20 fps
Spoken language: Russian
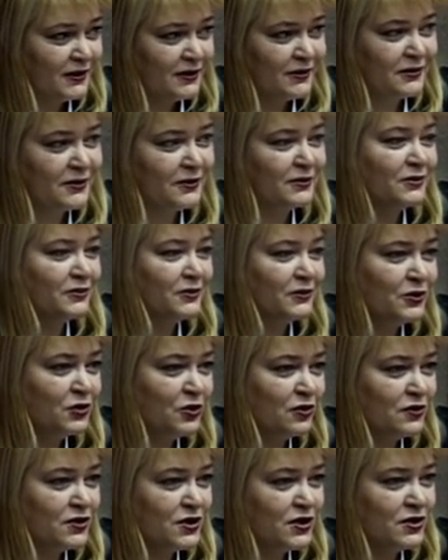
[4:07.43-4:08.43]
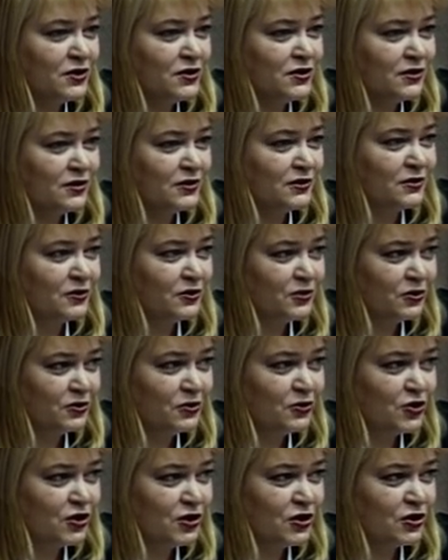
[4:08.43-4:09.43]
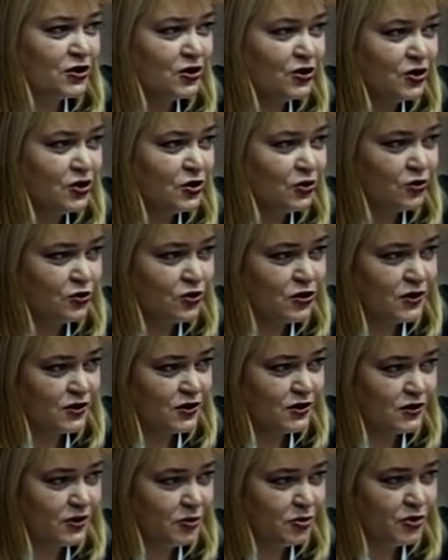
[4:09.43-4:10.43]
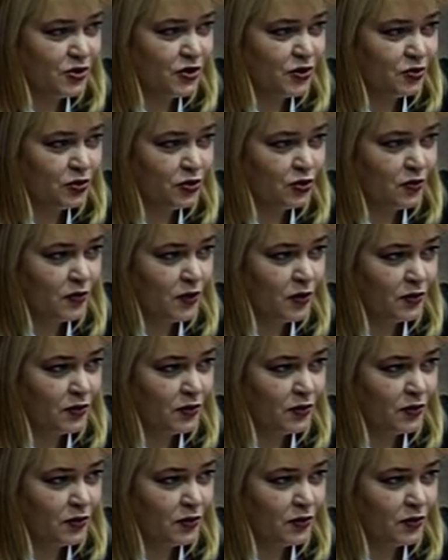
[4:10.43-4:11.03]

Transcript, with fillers: Э, новости, он уже ориентируется и по симптомам,